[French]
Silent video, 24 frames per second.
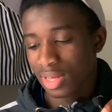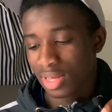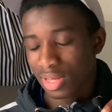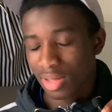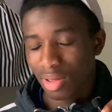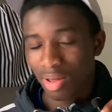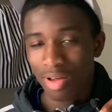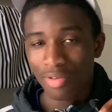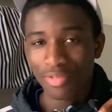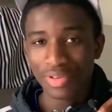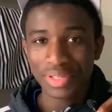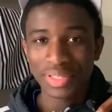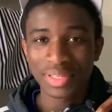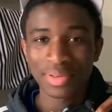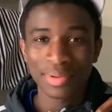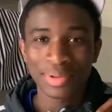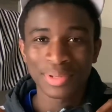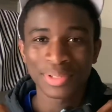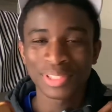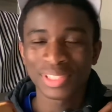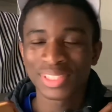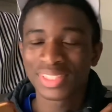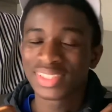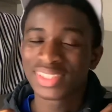en fait,
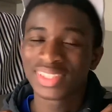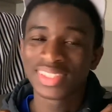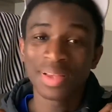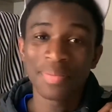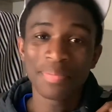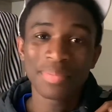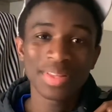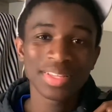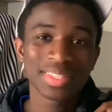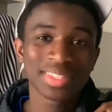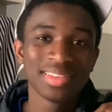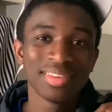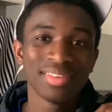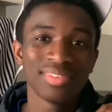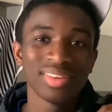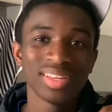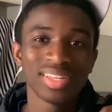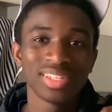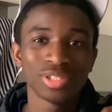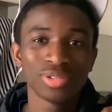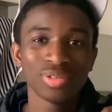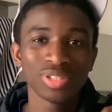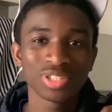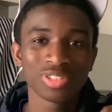euh, j'aime bien ce qu'il fait,
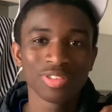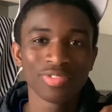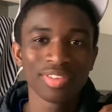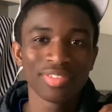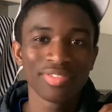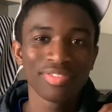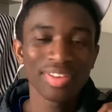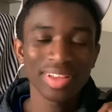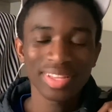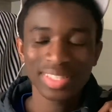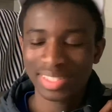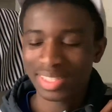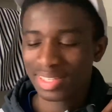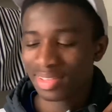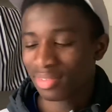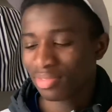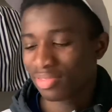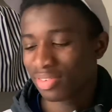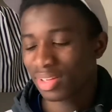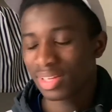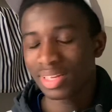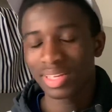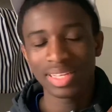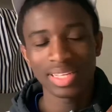tu vois, j'ai envie de faire ce qu'il
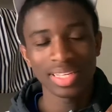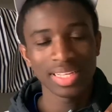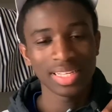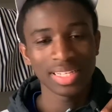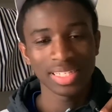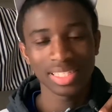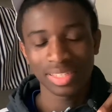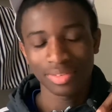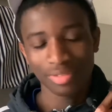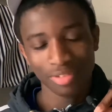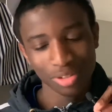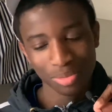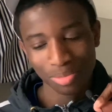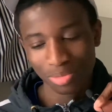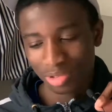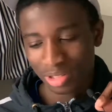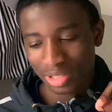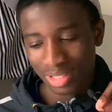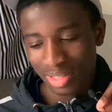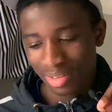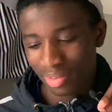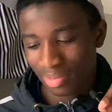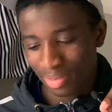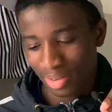fait, et franchement, je
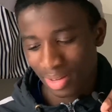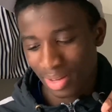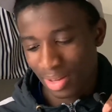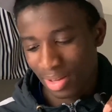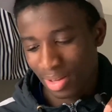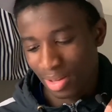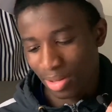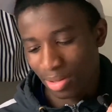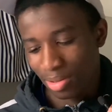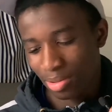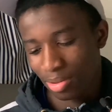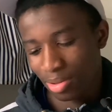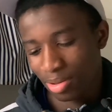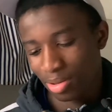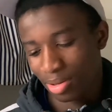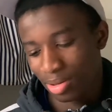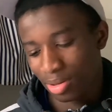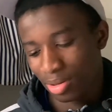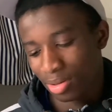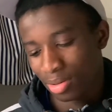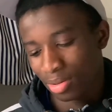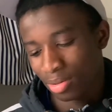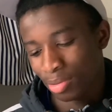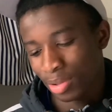kiffe. Donc,
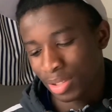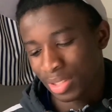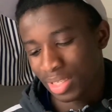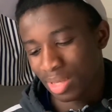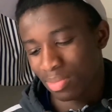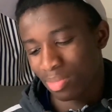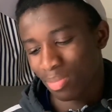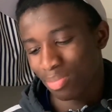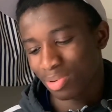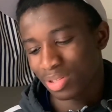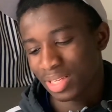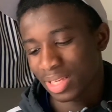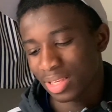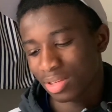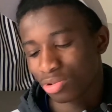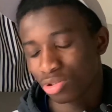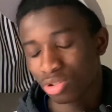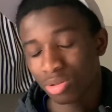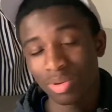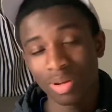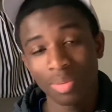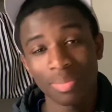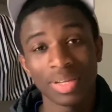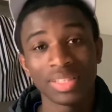euh, ouais, ce qui m'a poussé à être
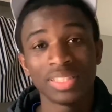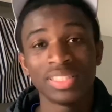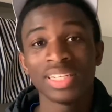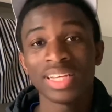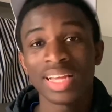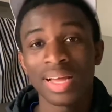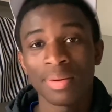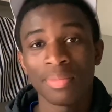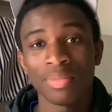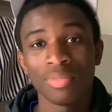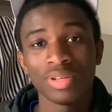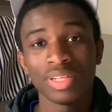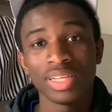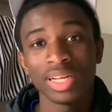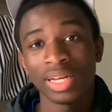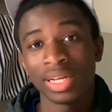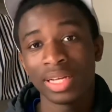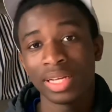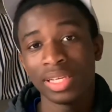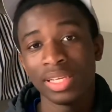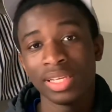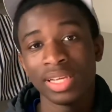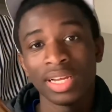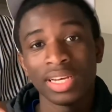youtubeur, bah, déjà, il y, a,
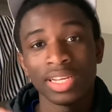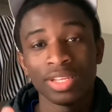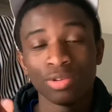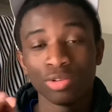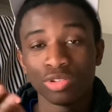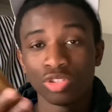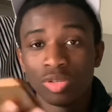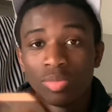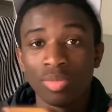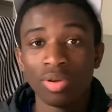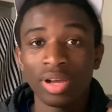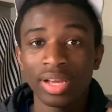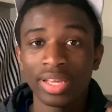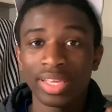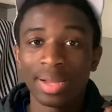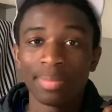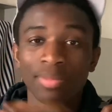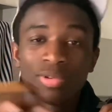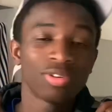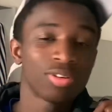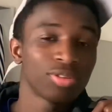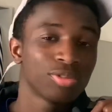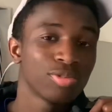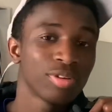les youtubeurs et il y a
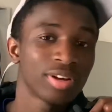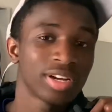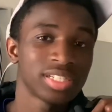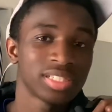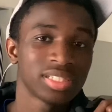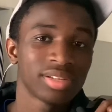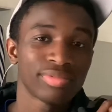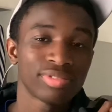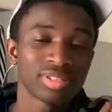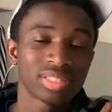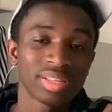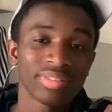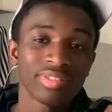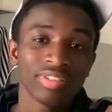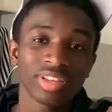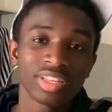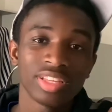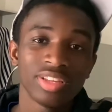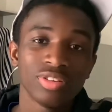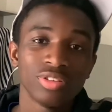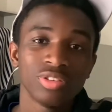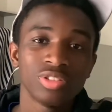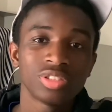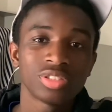mon entourage. Il faut savoir
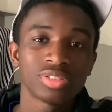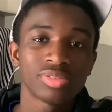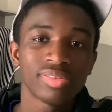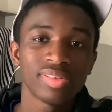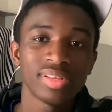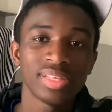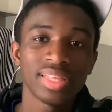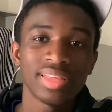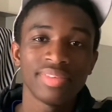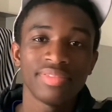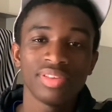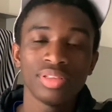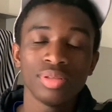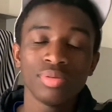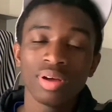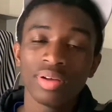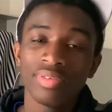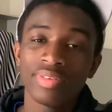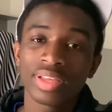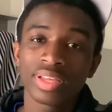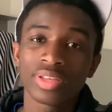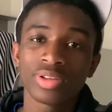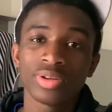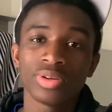que je fais des vidéos
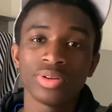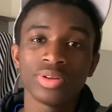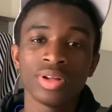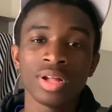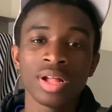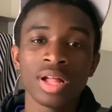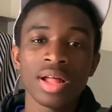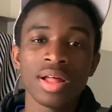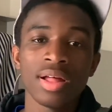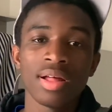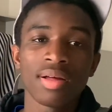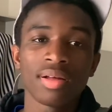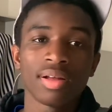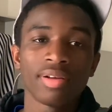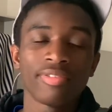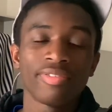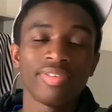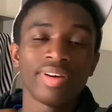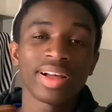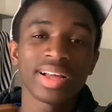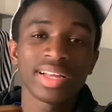avec euh, Fares, je